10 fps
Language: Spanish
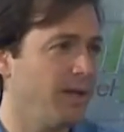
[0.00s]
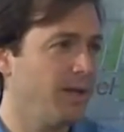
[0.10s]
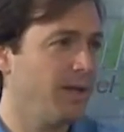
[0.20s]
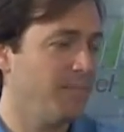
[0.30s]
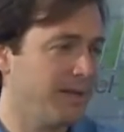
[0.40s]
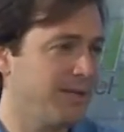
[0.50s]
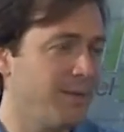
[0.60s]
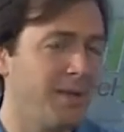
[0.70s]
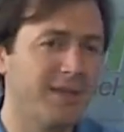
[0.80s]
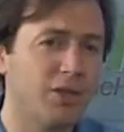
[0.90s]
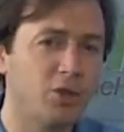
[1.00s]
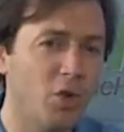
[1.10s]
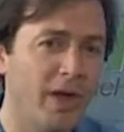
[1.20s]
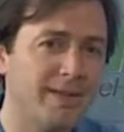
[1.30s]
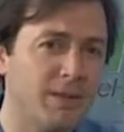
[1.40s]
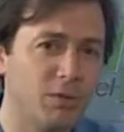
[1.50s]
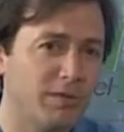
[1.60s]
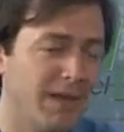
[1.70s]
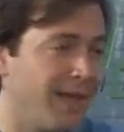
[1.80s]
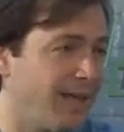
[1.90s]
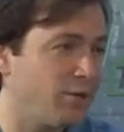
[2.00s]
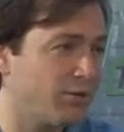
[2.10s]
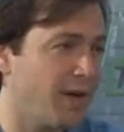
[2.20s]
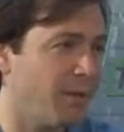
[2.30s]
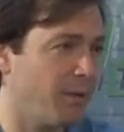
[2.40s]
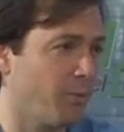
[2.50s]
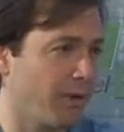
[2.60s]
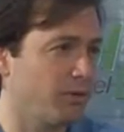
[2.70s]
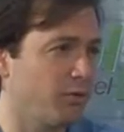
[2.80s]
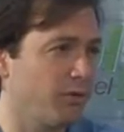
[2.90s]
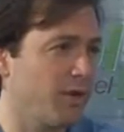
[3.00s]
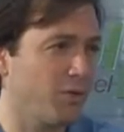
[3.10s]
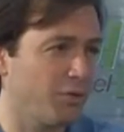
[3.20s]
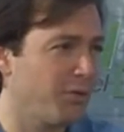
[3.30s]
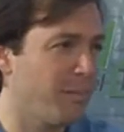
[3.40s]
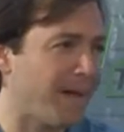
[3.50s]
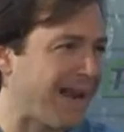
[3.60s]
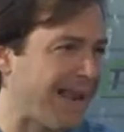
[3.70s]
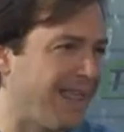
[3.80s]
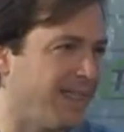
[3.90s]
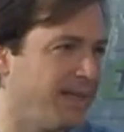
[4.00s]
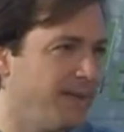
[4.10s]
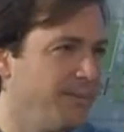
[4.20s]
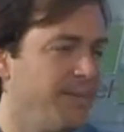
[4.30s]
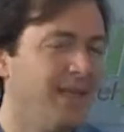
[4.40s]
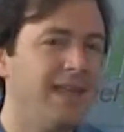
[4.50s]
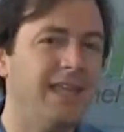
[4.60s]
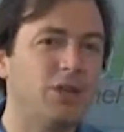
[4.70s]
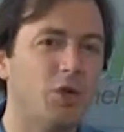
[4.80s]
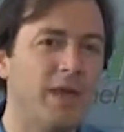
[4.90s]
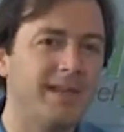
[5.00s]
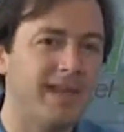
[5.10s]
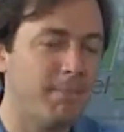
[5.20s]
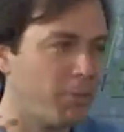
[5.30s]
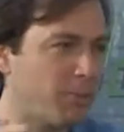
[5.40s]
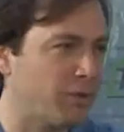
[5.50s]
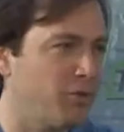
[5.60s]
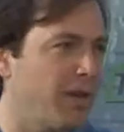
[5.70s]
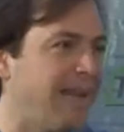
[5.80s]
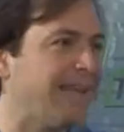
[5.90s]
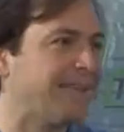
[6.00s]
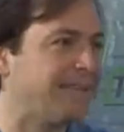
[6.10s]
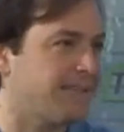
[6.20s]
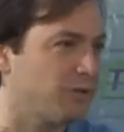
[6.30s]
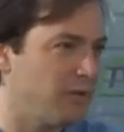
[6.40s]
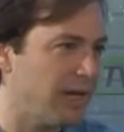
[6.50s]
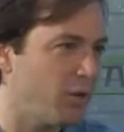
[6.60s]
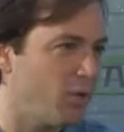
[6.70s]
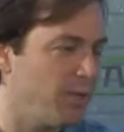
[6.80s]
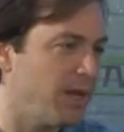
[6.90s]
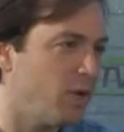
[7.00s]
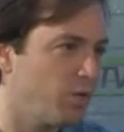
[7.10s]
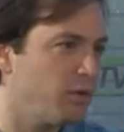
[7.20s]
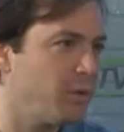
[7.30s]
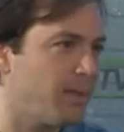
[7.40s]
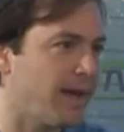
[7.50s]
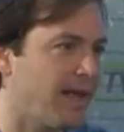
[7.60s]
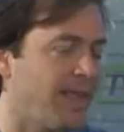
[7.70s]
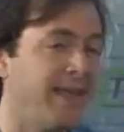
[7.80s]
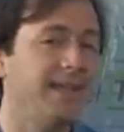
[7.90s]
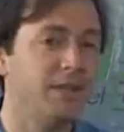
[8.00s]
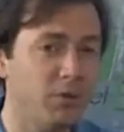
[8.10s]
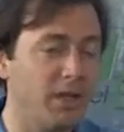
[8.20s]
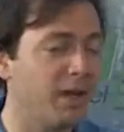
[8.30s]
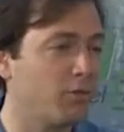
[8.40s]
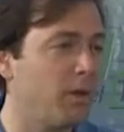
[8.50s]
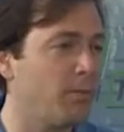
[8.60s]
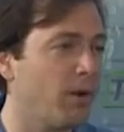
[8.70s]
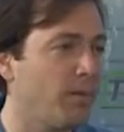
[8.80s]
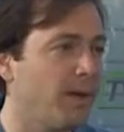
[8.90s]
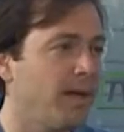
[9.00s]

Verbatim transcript: básicamente todas esas tonterías que hizo Chávez por 14 años no sirven para nada. Y todas esas expropiaciones y la estatización de la economía no sirve para nada. Y si tú quieres resolver el problema,